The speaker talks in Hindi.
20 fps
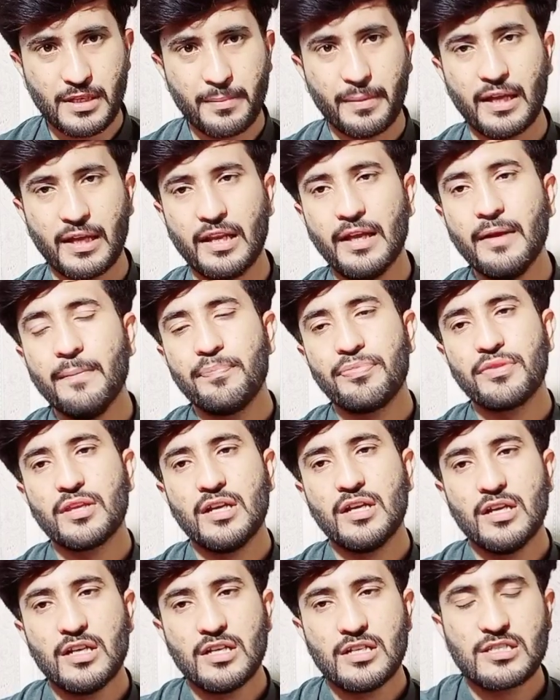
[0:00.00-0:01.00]
पहले
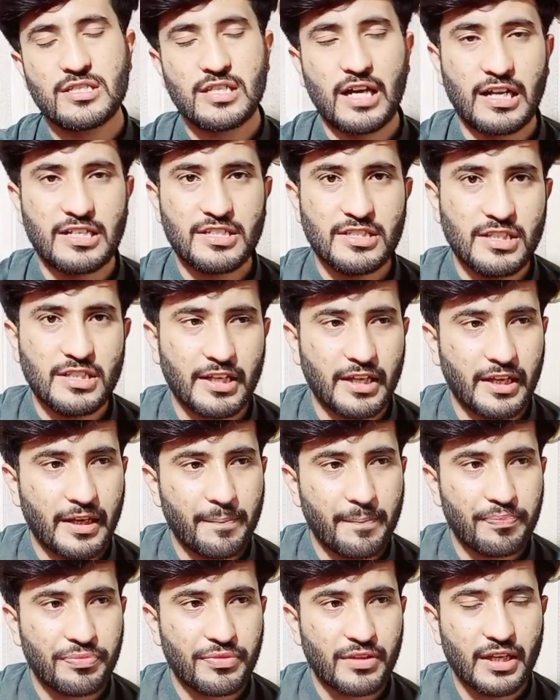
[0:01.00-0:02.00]
साजिद ने
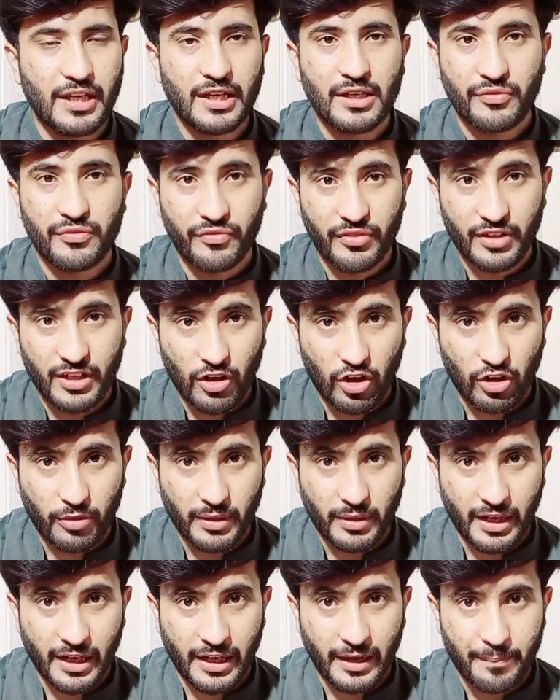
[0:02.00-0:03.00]
एक वीलॉग
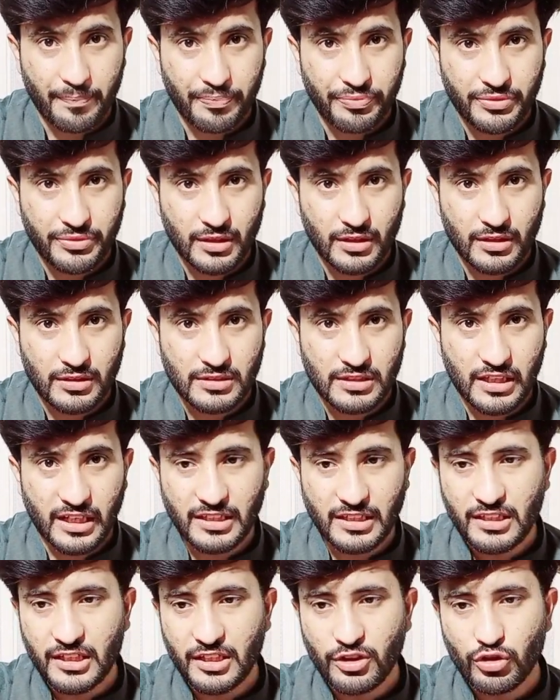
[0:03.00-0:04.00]
बनाया
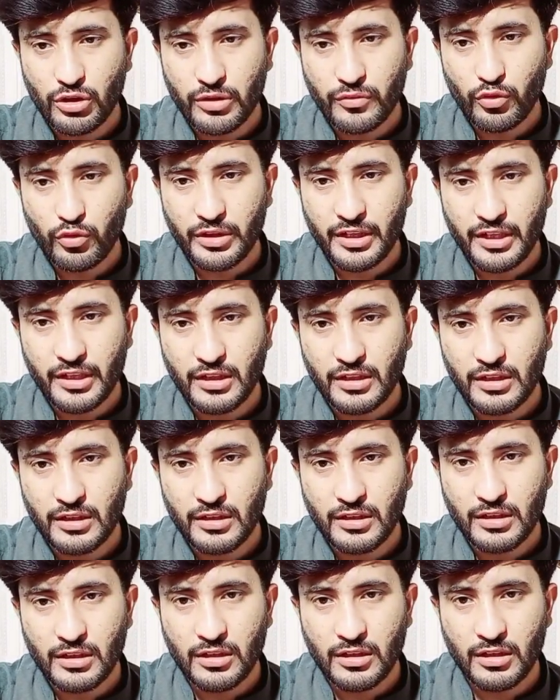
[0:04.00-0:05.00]
साजिद ने जो है वो एक,
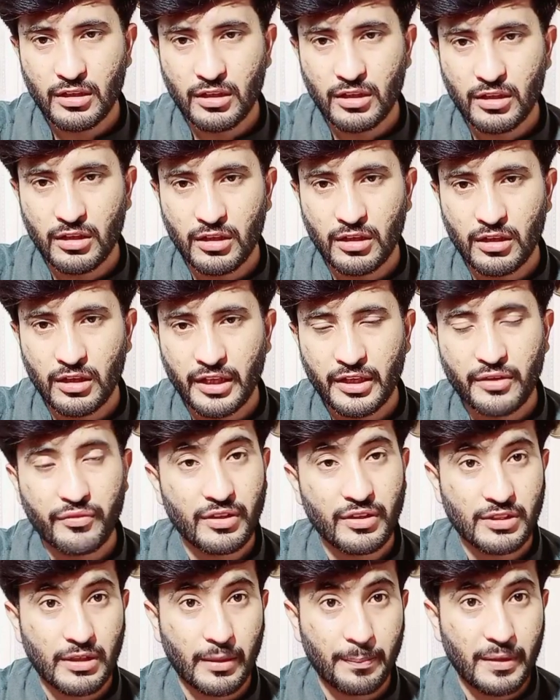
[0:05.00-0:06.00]
एक
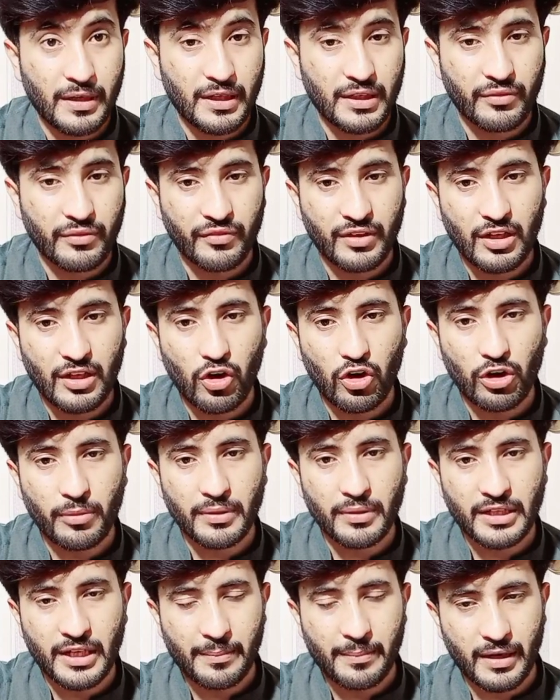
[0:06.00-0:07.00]
इस अपने एक वीलॉग
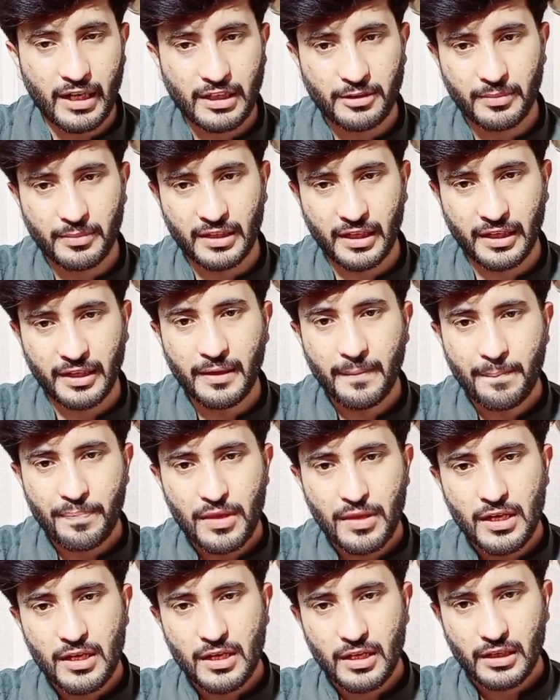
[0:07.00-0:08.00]
में ये बात बताई
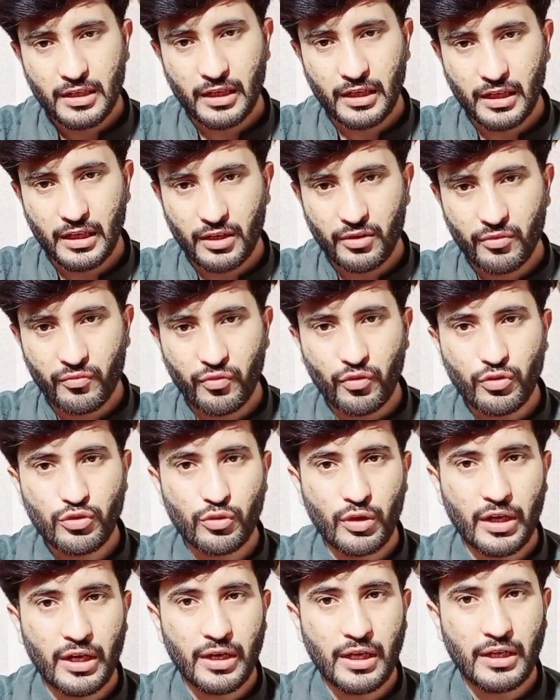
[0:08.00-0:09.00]
कि वो
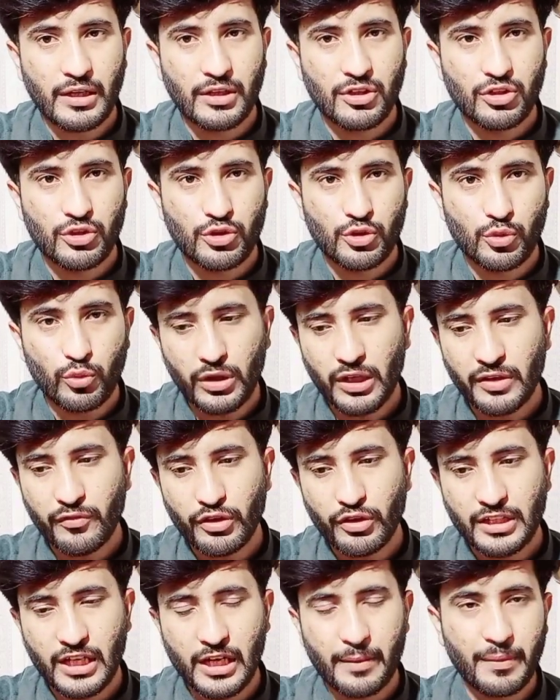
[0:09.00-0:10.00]
जो है चूँकि
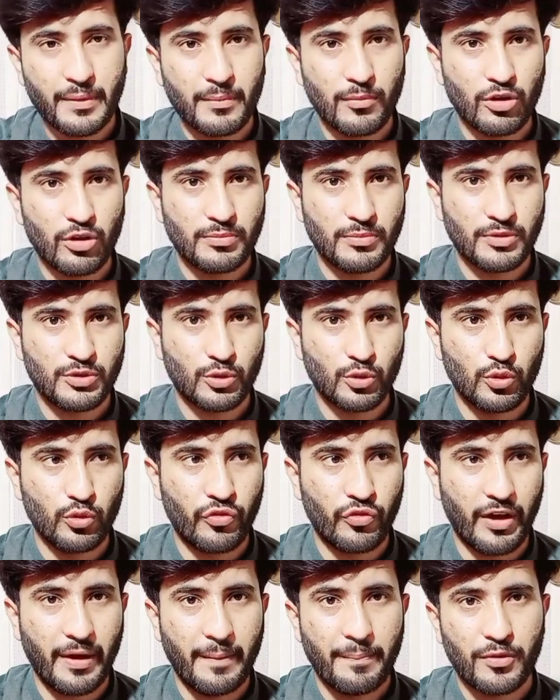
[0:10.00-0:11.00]
वो यहाँ पर बहुत
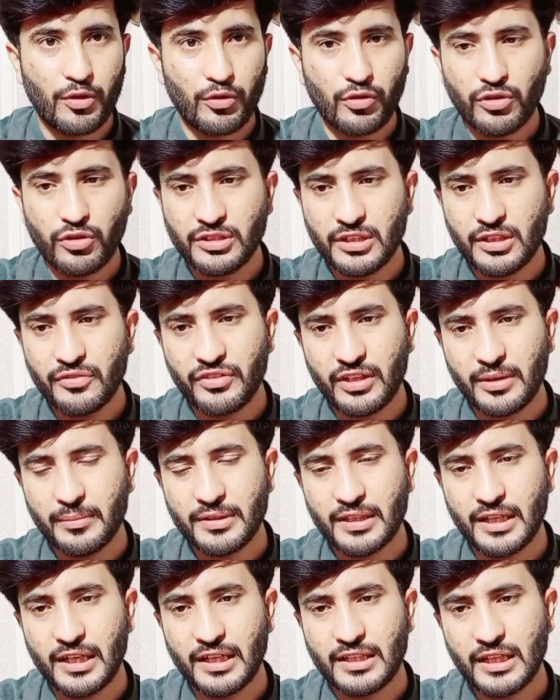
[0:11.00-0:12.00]
मसरूफ़ हैं उन्होंने सिर्फ ये
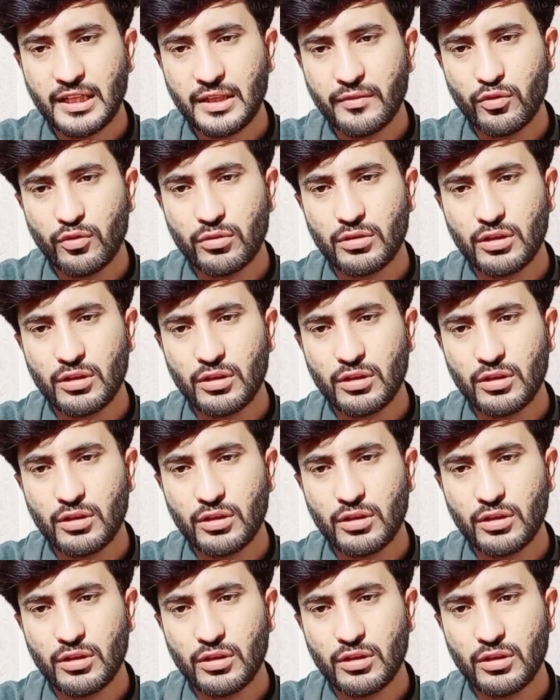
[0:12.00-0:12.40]
बताया था कि वो